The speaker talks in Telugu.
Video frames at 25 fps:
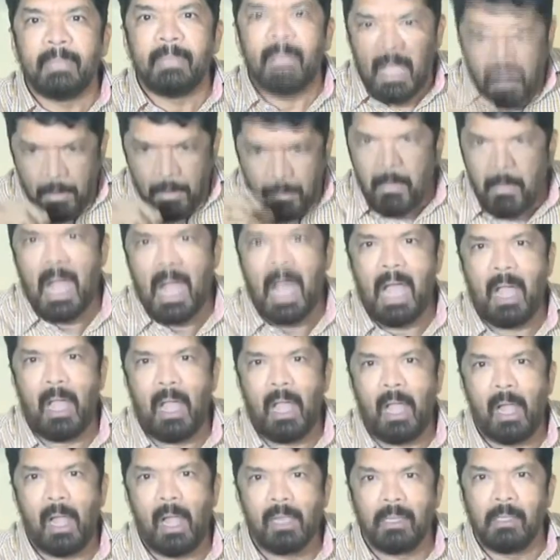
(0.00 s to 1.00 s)
అమ్మా
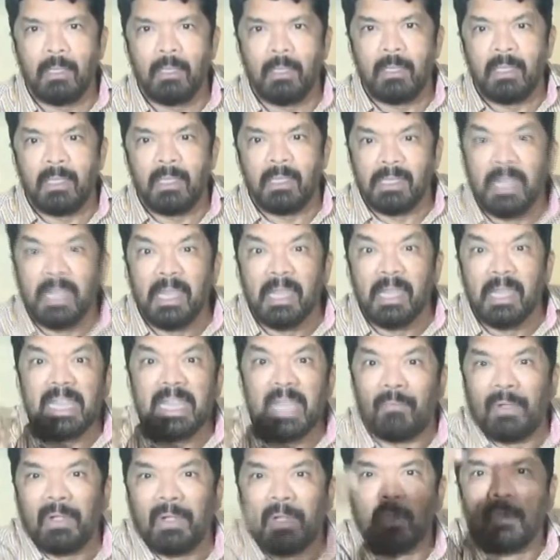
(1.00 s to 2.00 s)
నిన్ను
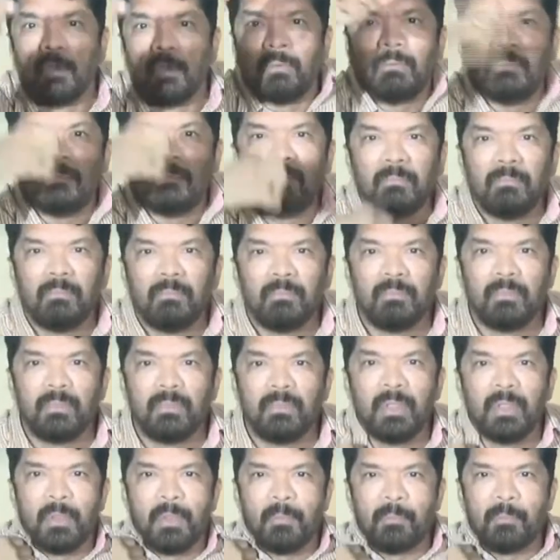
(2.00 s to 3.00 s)
ఎవడు
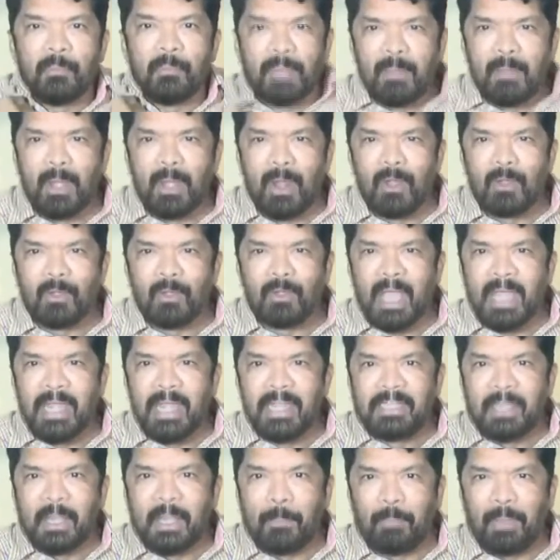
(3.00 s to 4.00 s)
ప్రేమలో
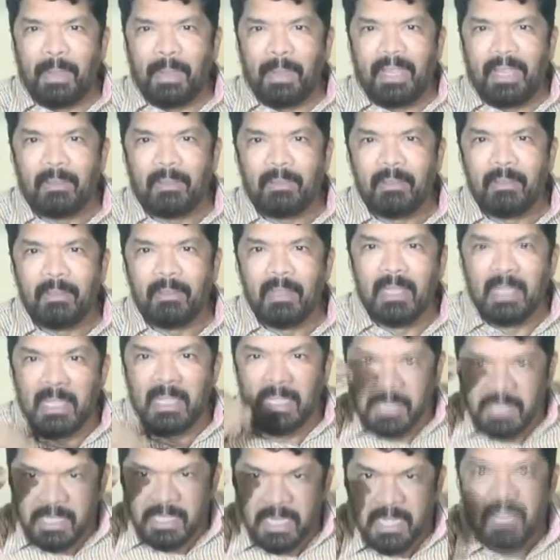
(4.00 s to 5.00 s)
అని చెప్పి
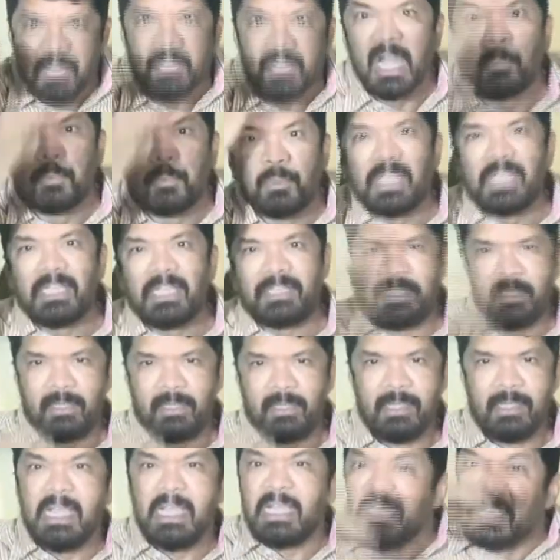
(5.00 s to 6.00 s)
నిన్ను కడుపు చేసి
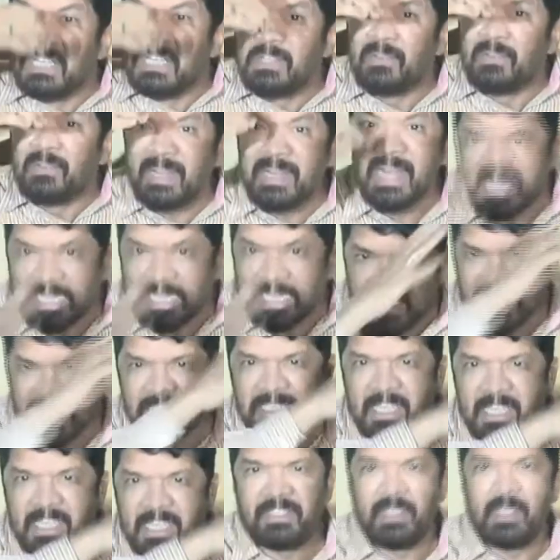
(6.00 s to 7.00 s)
నీలో నాశనం
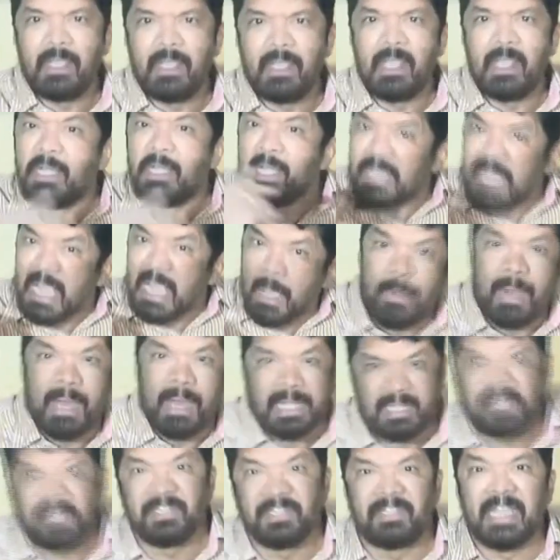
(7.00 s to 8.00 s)
చేసి నీకు
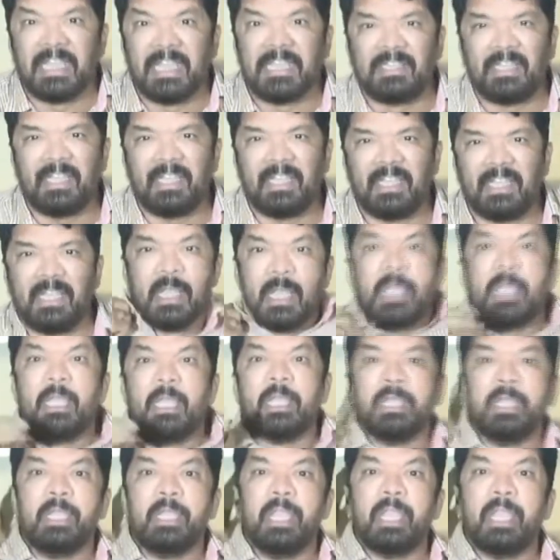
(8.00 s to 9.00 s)
అబార్షన్ చేయించి
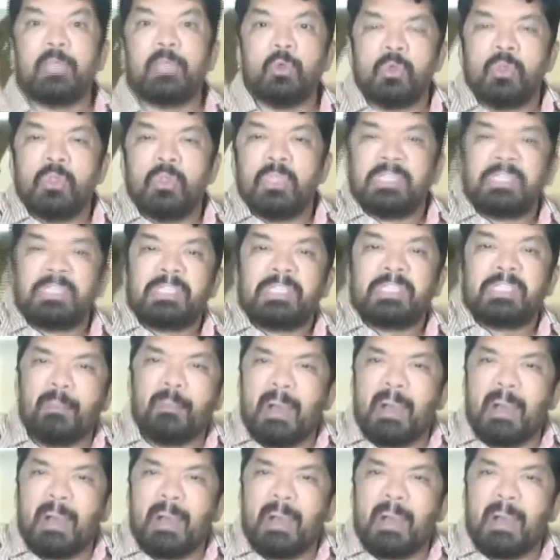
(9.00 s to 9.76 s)
నీకు సినిమా